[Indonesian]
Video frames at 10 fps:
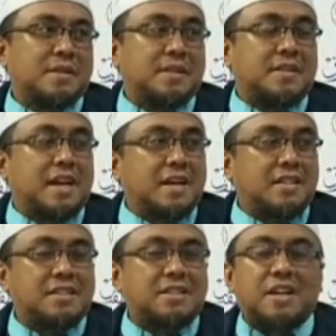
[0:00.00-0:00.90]
Saya
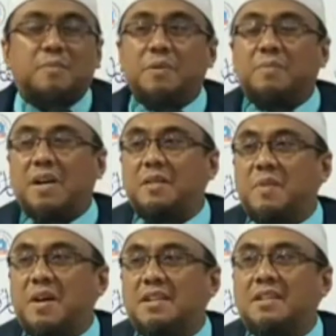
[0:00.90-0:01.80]
secara pribadi
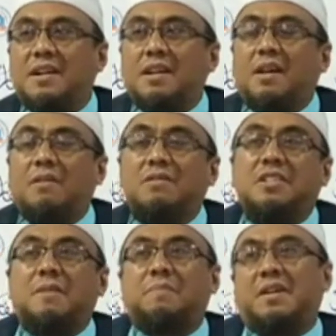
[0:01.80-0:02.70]
mengatakan
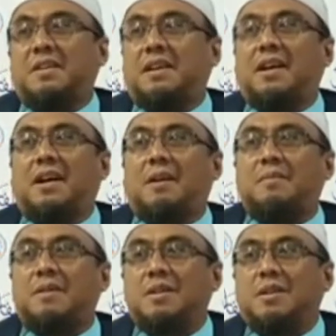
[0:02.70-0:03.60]
Rajab adalah
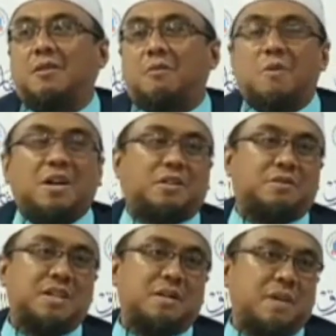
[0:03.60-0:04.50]

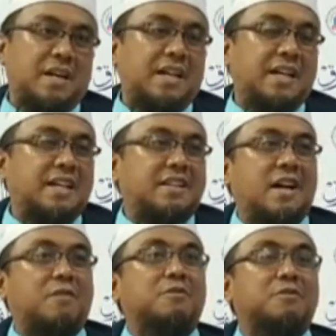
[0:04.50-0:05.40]
waktunya bagi
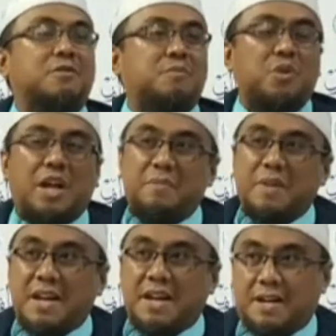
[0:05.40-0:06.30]
kita untuk mulai
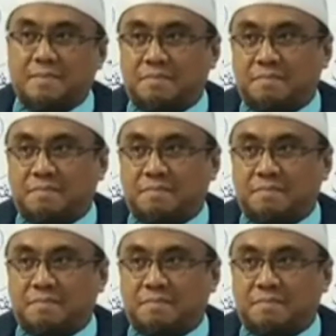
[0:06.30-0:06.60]
menanam